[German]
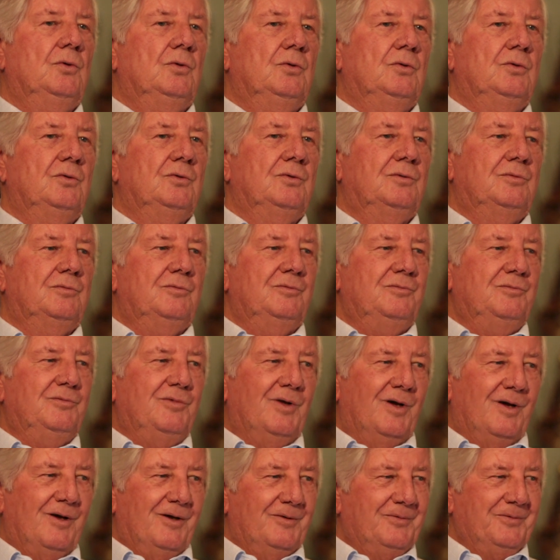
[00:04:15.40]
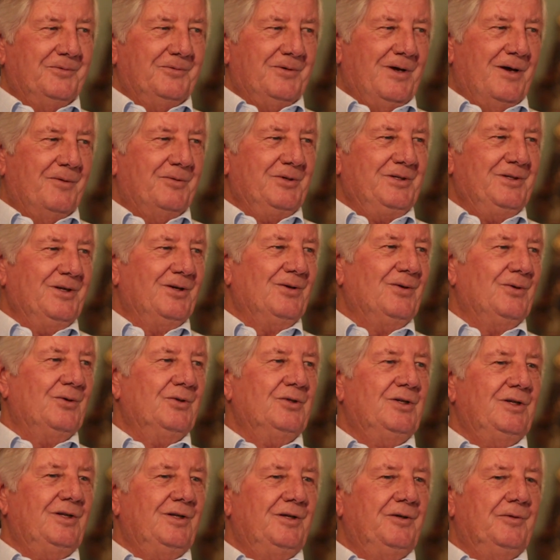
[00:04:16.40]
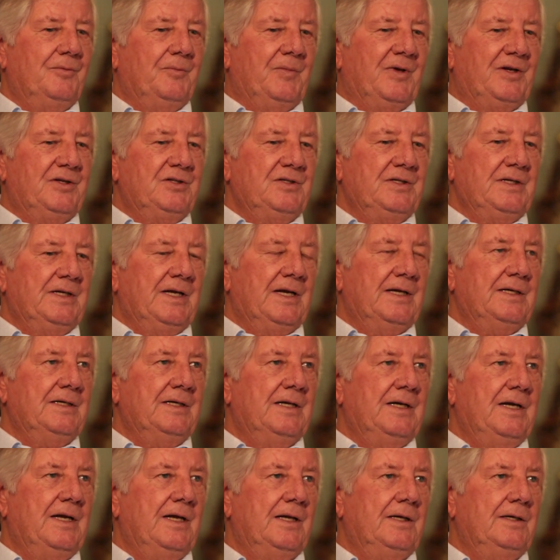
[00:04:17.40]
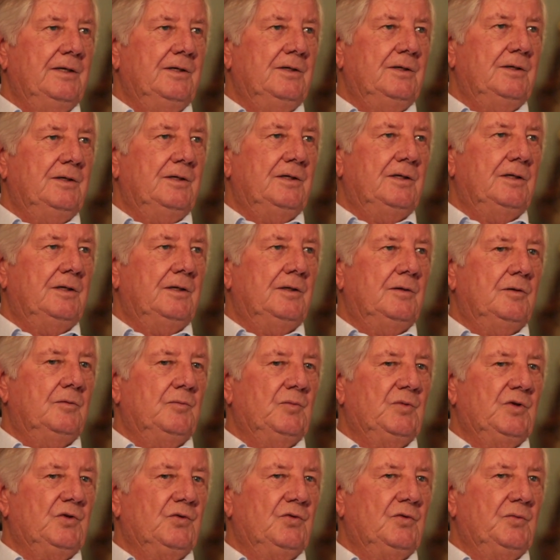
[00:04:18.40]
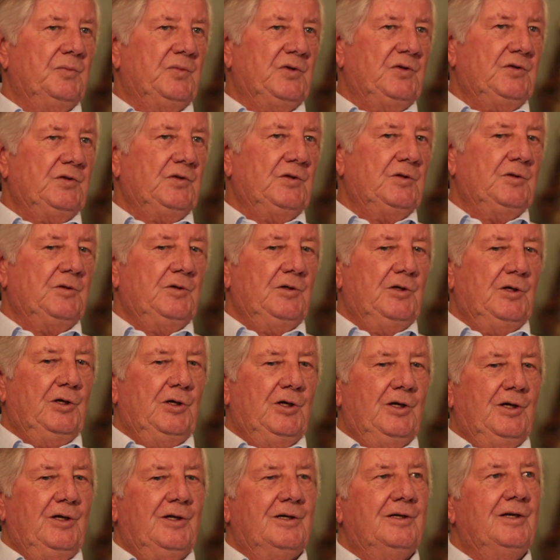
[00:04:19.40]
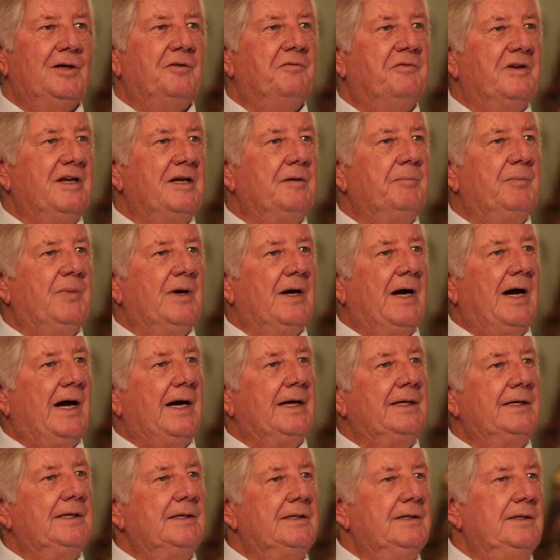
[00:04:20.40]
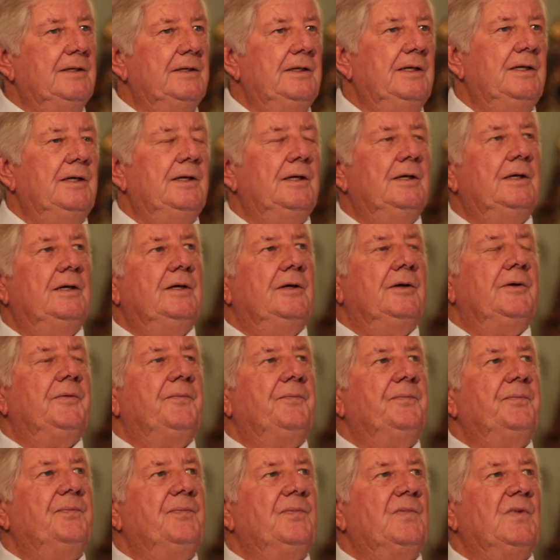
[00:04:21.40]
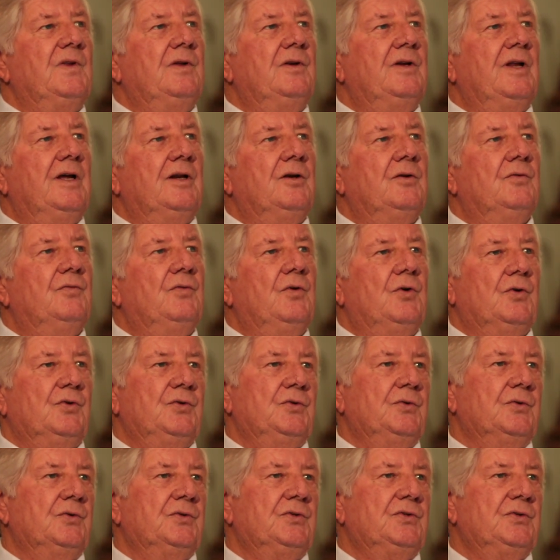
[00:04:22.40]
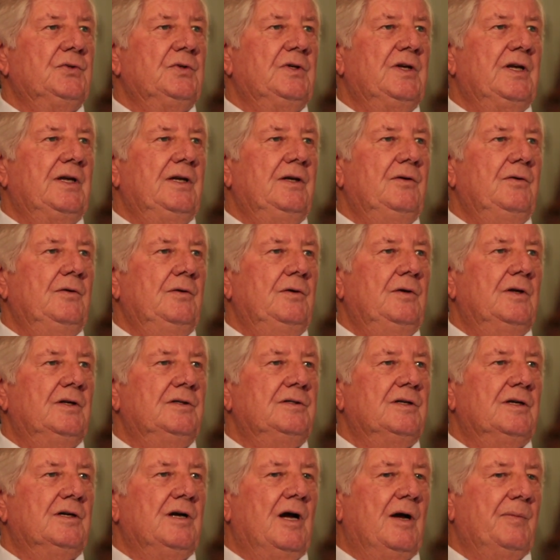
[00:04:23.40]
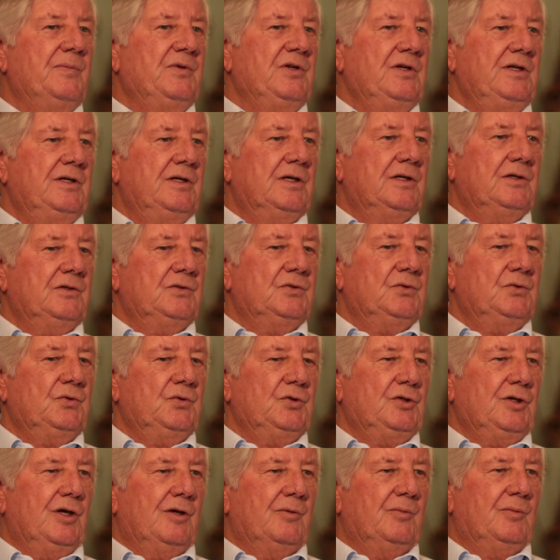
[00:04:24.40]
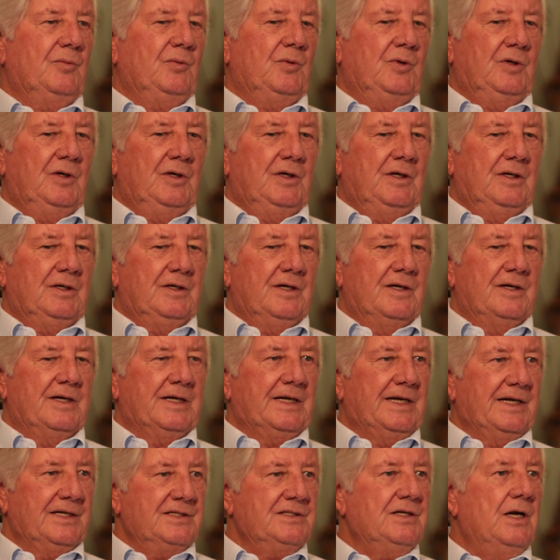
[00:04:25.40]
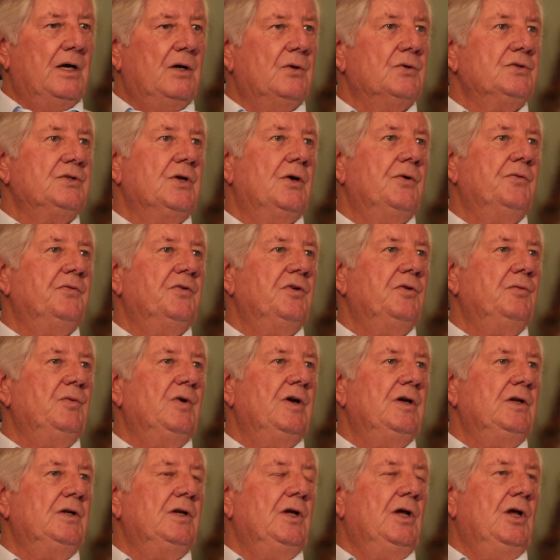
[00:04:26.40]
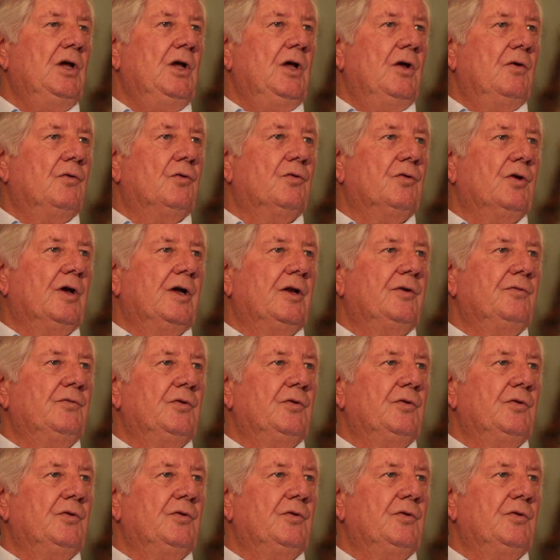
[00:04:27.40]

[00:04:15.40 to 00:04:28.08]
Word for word: und da habe ich dann auch die Menschen kennengelernt, die mir so ein bisschen den Weg bereiteten, in eine Forschung zu gehen. Das ergab sich dann so. Ich habe dann ein Gästehaus aufgemacht, wo wir